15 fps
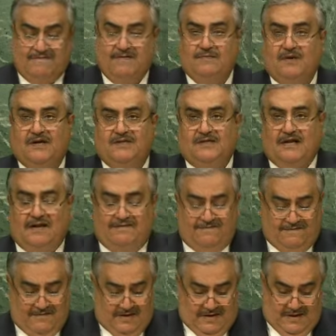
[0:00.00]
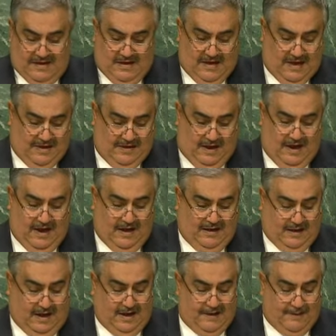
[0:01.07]
في مختلف أنحاء
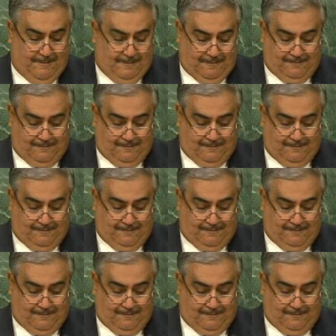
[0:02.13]
العالم